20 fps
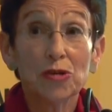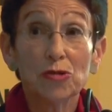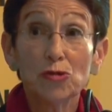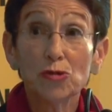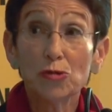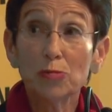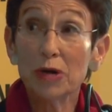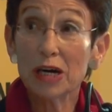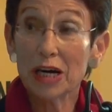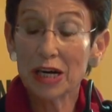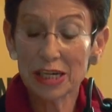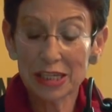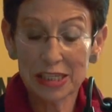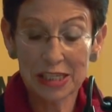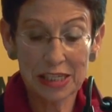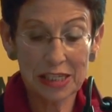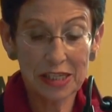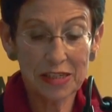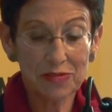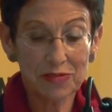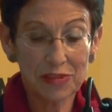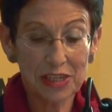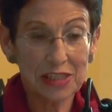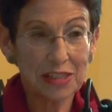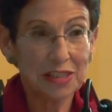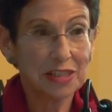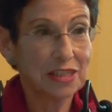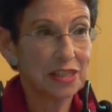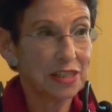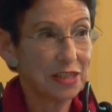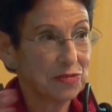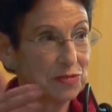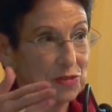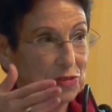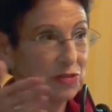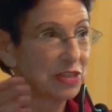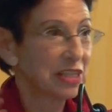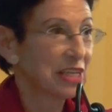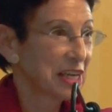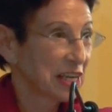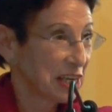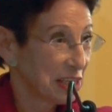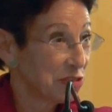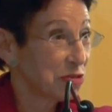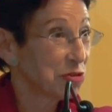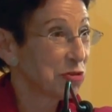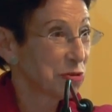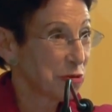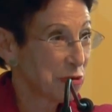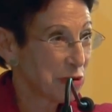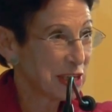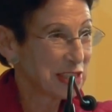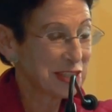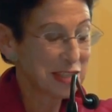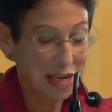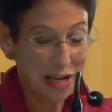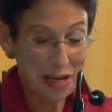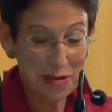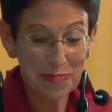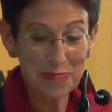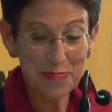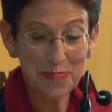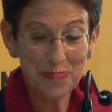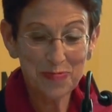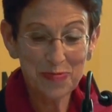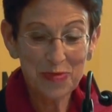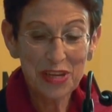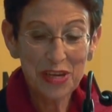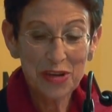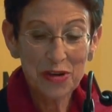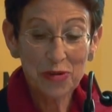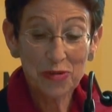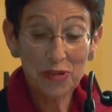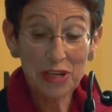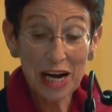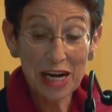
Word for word: überall gegenwärtige, wie wir gerade gehört haben, und